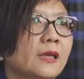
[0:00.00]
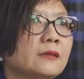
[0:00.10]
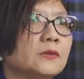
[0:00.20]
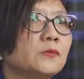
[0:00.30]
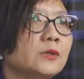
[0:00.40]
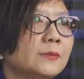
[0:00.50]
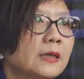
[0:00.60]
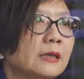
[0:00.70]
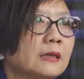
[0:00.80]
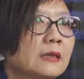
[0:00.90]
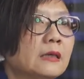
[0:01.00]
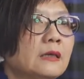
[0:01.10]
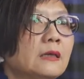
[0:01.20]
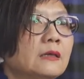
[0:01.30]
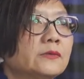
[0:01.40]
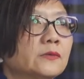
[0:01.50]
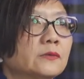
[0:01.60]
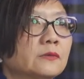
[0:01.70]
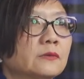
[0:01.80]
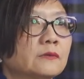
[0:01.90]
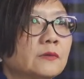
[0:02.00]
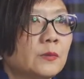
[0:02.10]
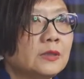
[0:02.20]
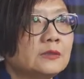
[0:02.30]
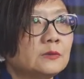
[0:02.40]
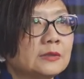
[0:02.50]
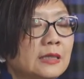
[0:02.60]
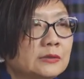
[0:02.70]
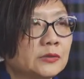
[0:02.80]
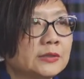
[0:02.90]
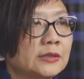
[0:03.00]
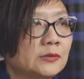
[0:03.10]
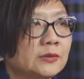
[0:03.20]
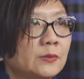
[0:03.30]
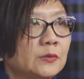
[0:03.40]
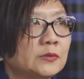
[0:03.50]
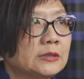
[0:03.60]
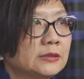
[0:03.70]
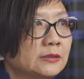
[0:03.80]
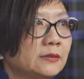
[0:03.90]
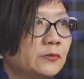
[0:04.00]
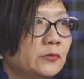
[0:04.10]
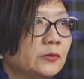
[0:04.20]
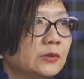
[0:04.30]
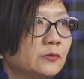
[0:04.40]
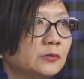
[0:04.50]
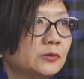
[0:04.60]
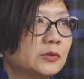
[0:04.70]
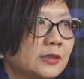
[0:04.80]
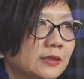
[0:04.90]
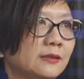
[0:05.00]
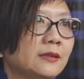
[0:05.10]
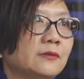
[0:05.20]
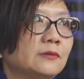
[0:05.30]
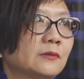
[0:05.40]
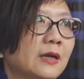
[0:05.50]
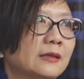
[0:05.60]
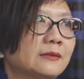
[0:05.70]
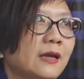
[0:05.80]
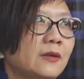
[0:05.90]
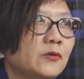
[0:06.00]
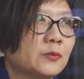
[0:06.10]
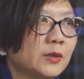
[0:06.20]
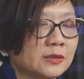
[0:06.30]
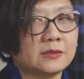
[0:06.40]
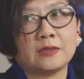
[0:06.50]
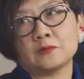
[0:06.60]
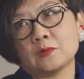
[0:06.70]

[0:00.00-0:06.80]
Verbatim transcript: 例えばそのフェミニズムが女性のための政治っていう時の女性っていうのが誰をイメージしてるの